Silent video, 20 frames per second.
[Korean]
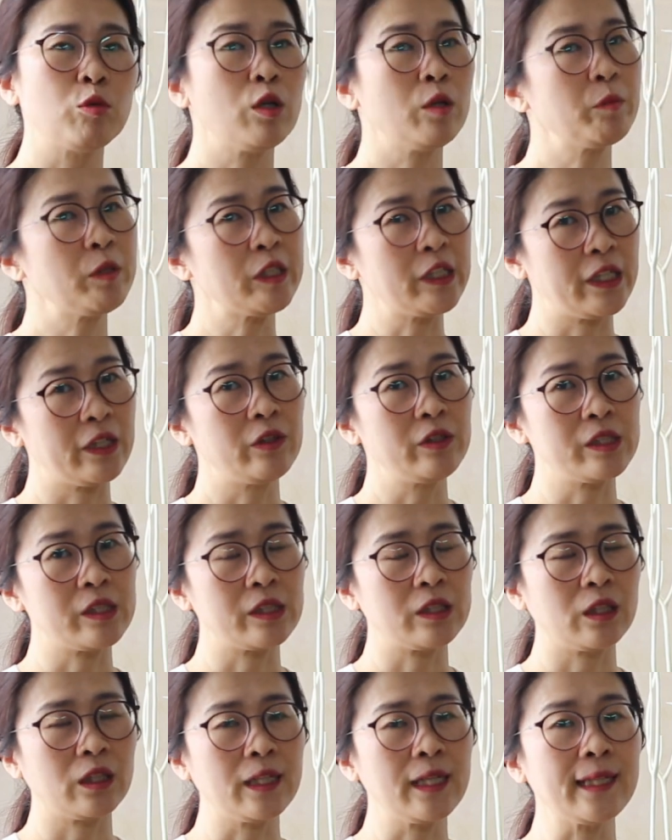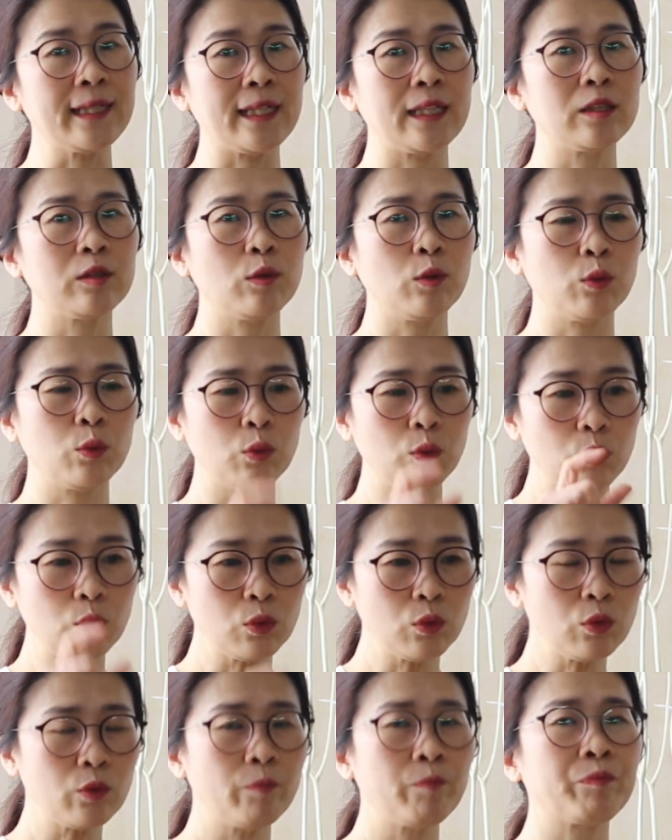포함이 되어 있을까? 라는 걸
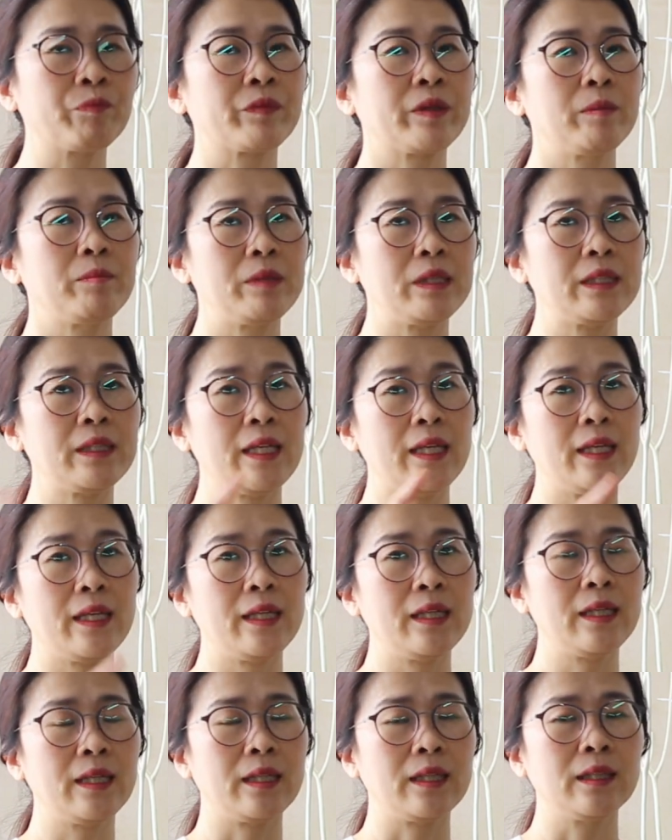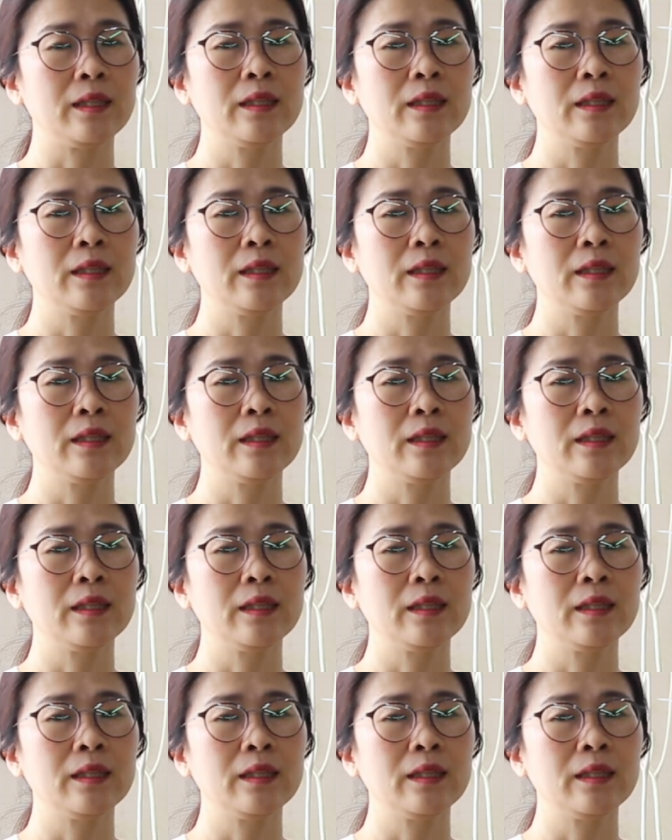꼭 밑에